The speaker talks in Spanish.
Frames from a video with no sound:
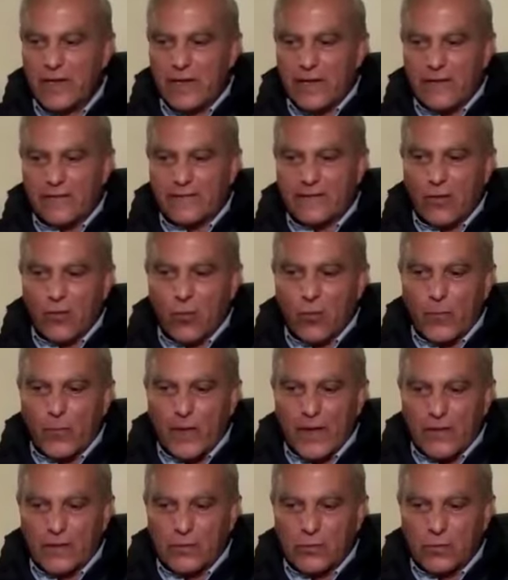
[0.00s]
está
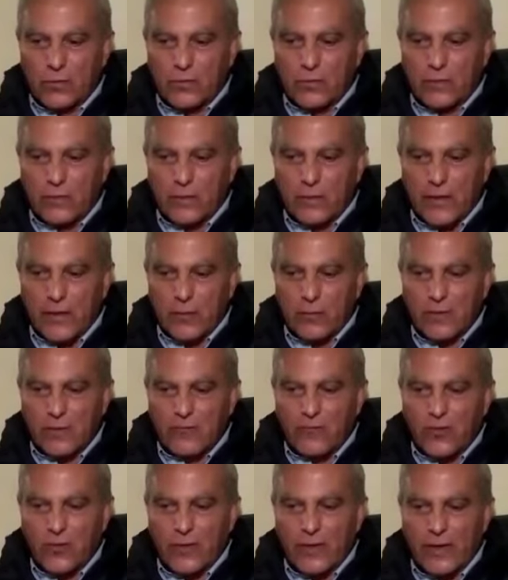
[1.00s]
golpeando en una
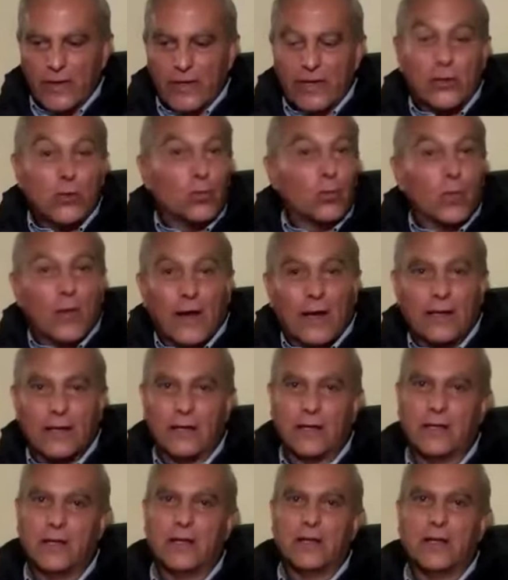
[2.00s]
forma
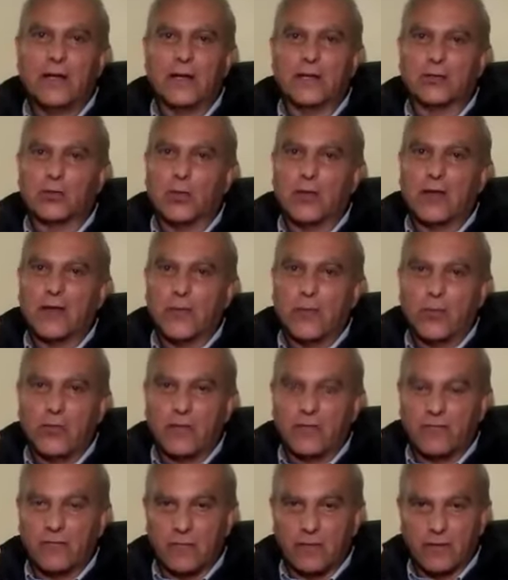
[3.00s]
inhumana a toda la
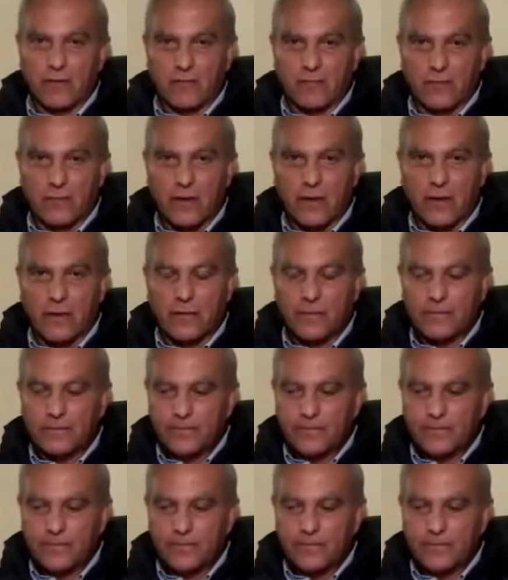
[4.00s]
población nacional.